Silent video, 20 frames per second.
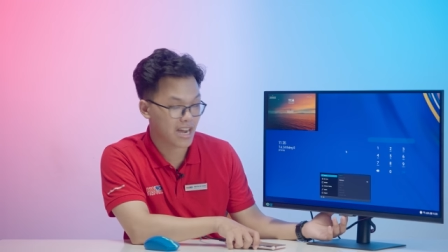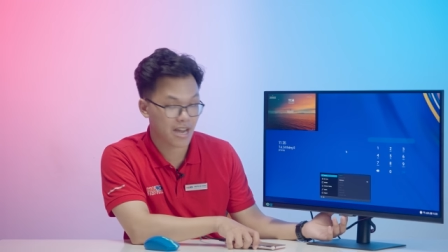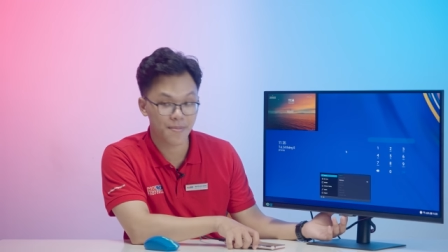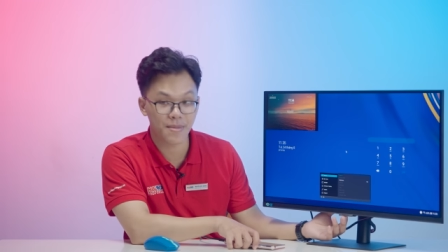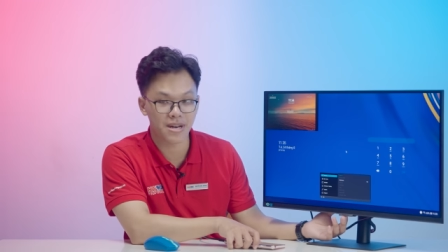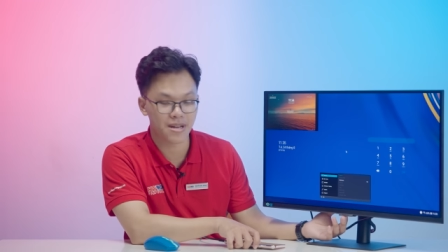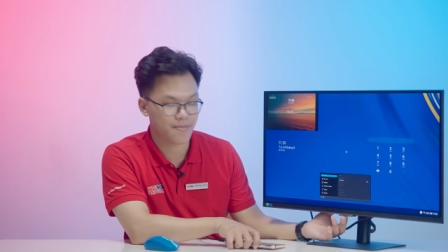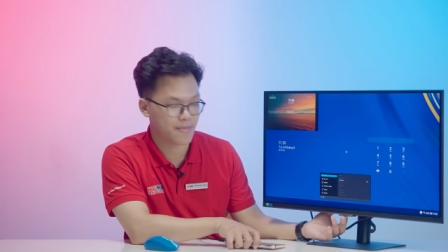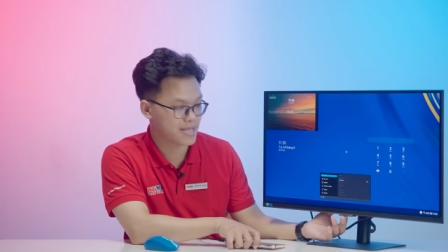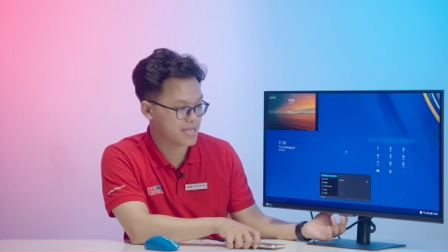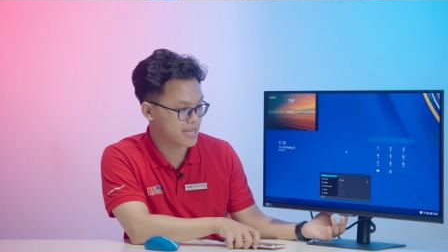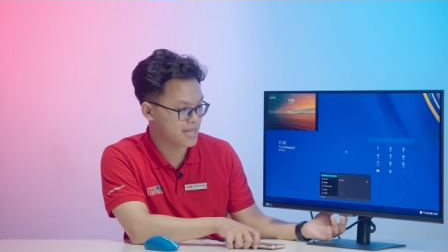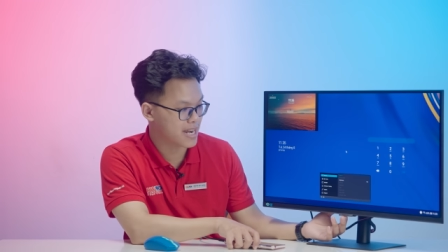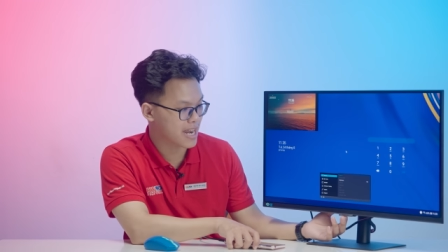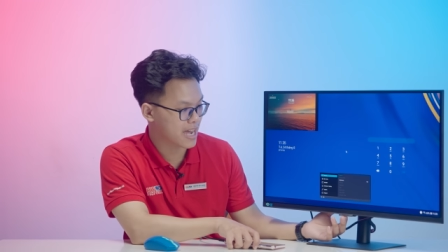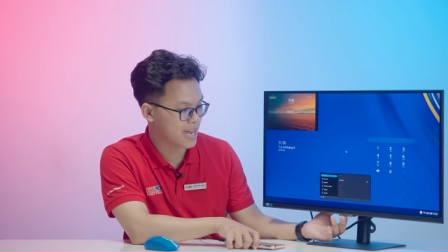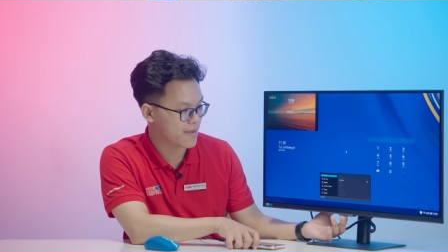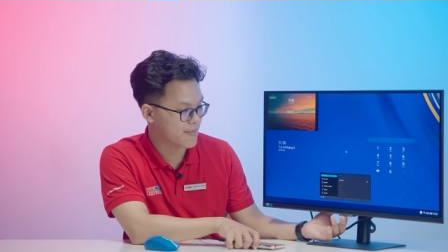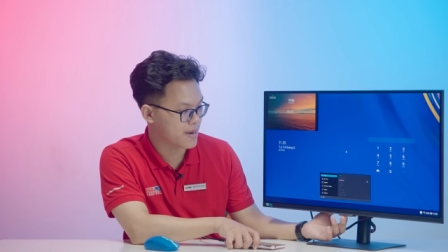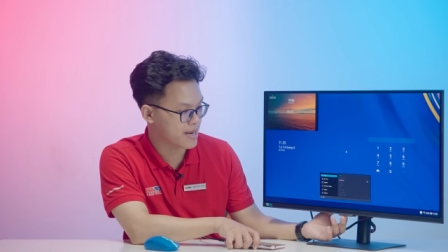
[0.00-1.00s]
cái màn hình máy tính
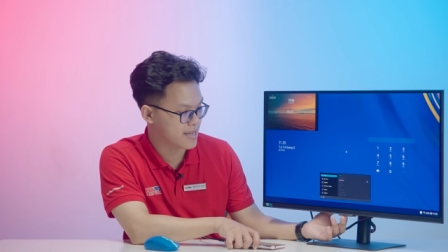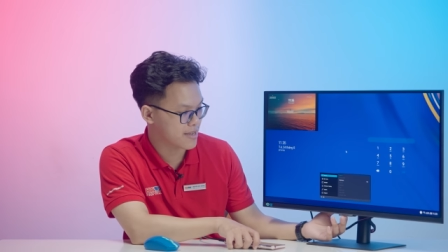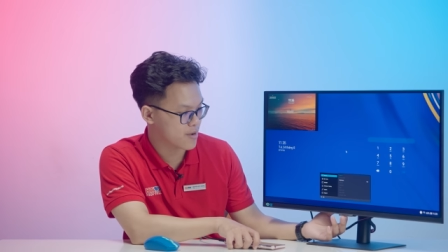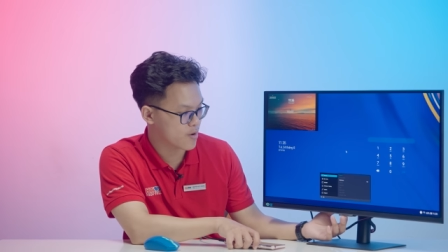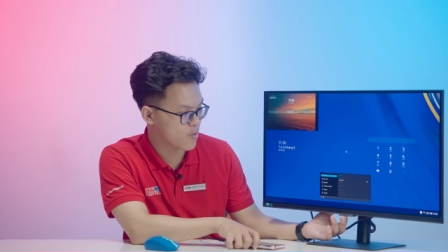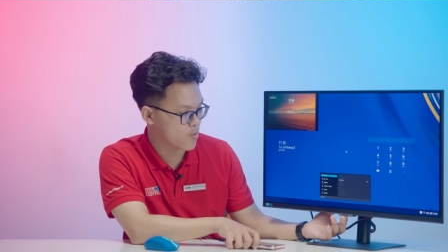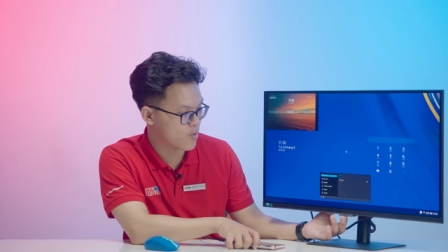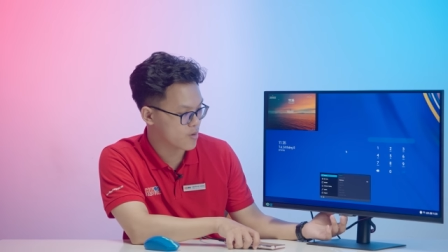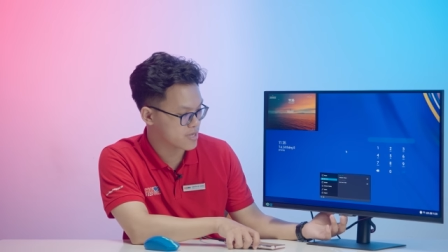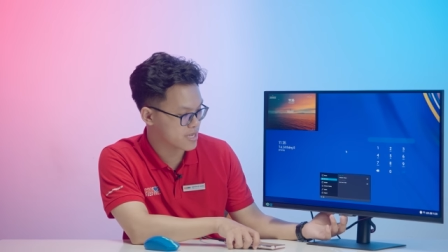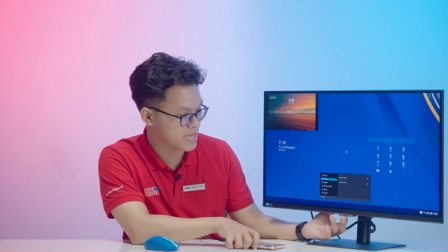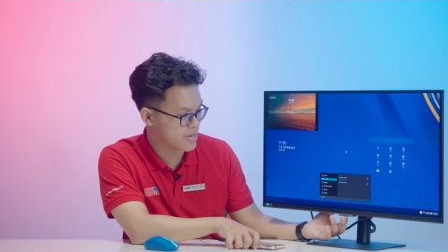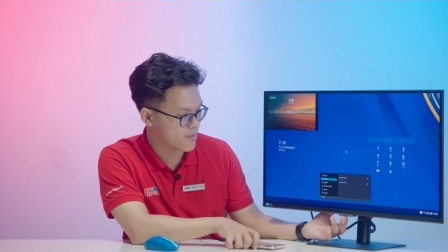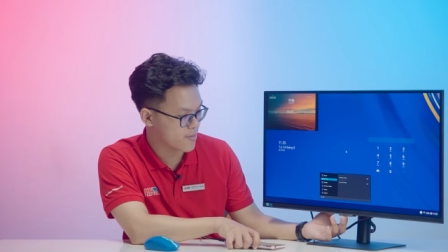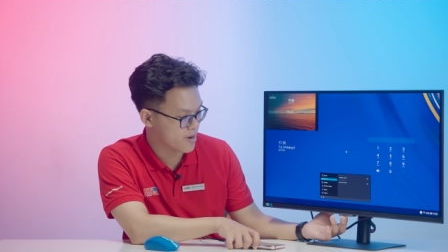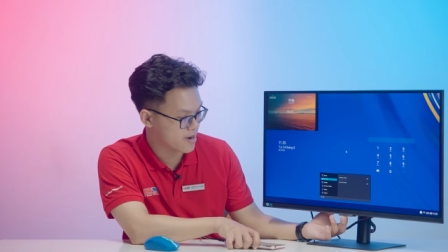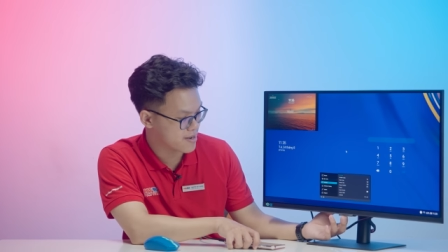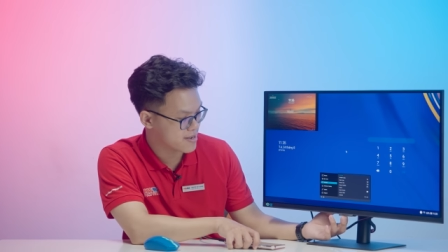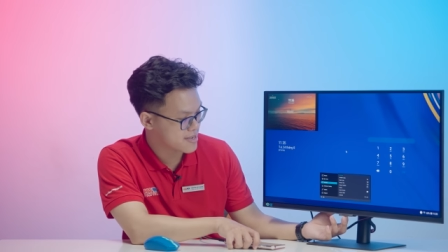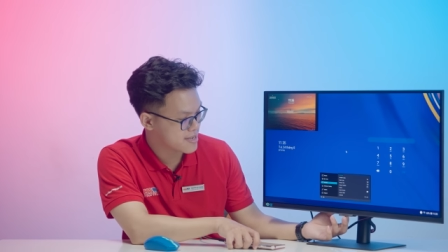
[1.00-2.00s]
là cái màn hình của gì
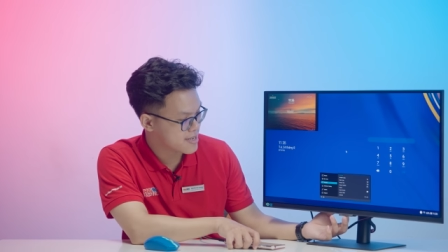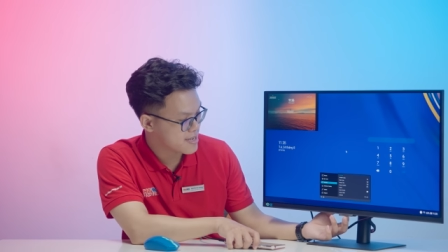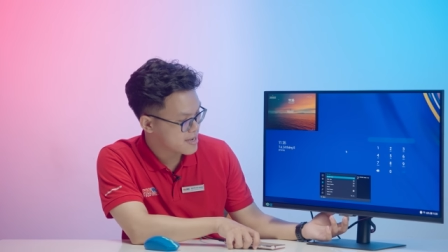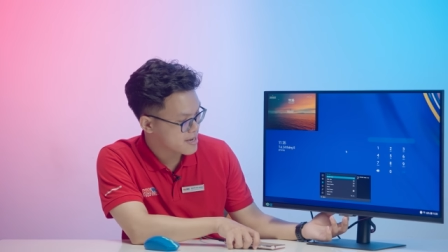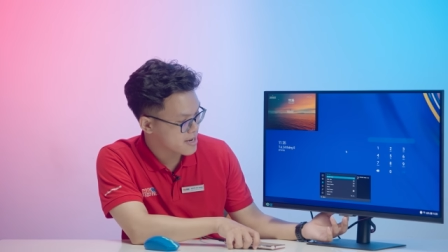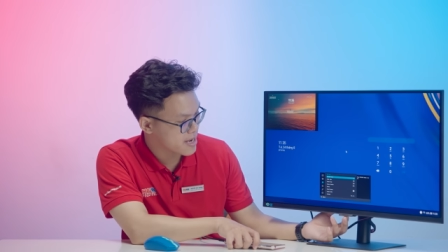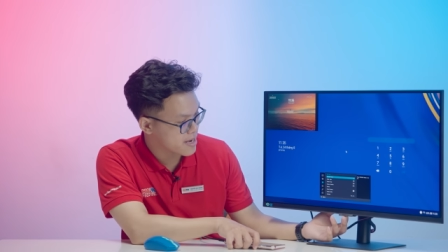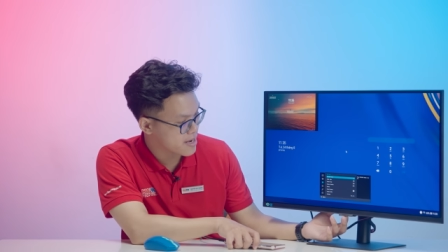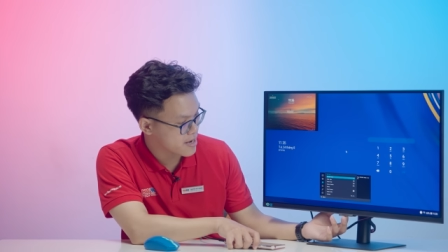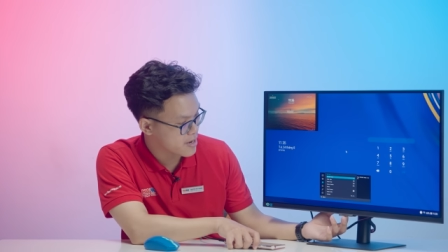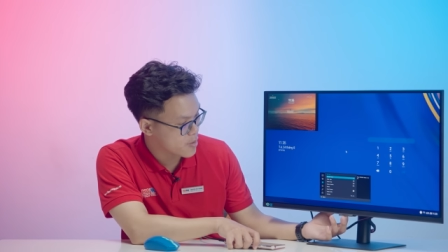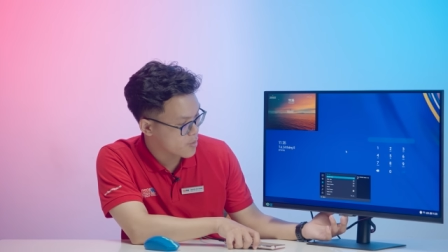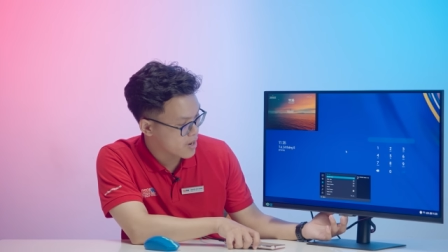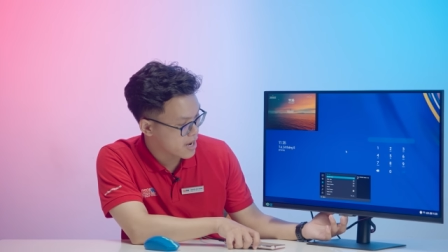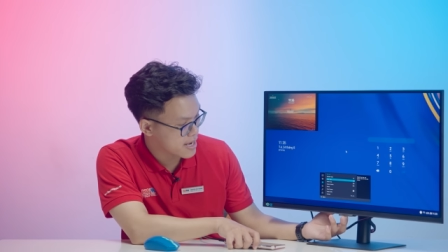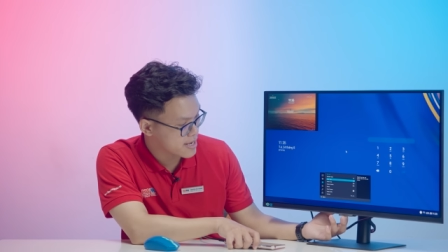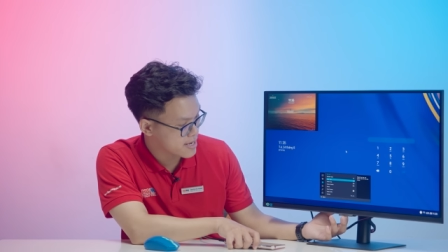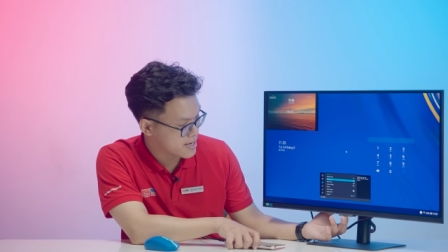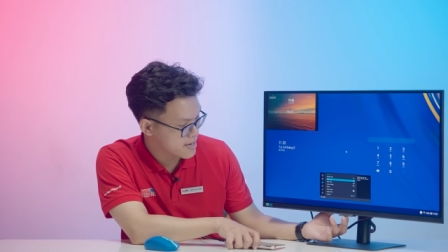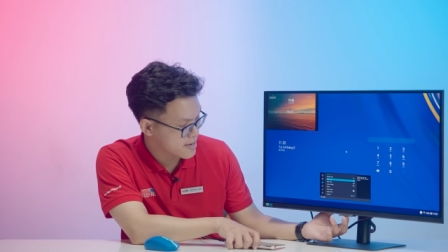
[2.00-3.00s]
đúng không ạ? Để đổi
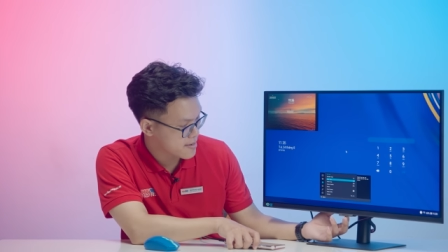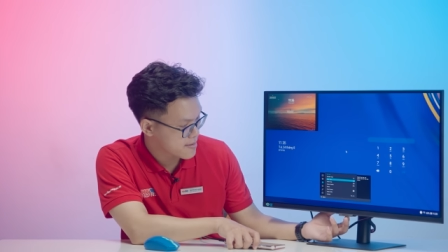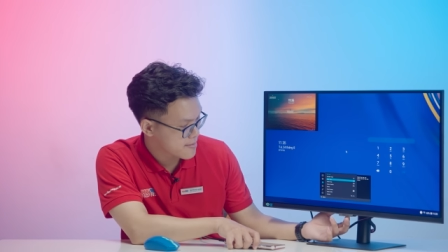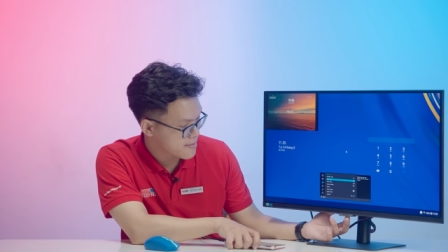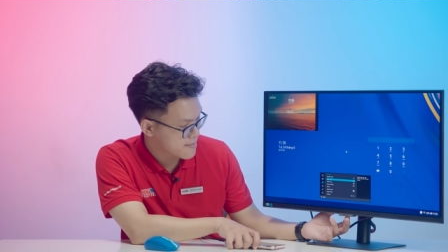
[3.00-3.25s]
lại nhá.